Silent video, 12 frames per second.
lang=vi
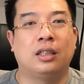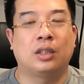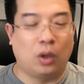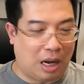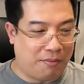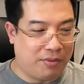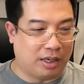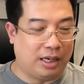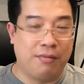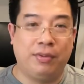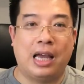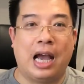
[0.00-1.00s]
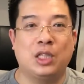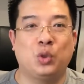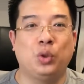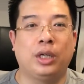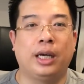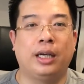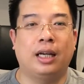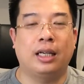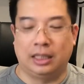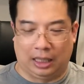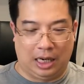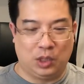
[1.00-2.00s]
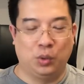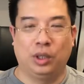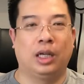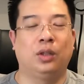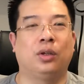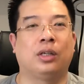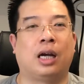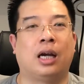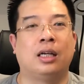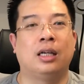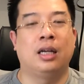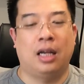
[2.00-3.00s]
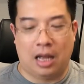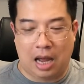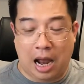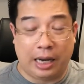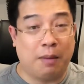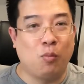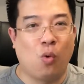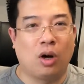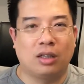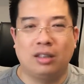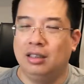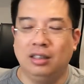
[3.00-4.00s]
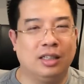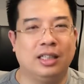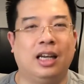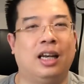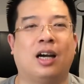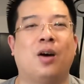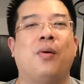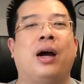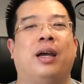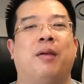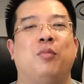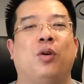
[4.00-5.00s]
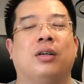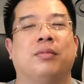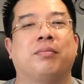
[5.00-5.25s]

Tôi làm việc này vì ai xui khiến ạ? Chẳng ai xui khiến tôi cả. Ai ép buộc? Đương nhiên là không ai ép buộc.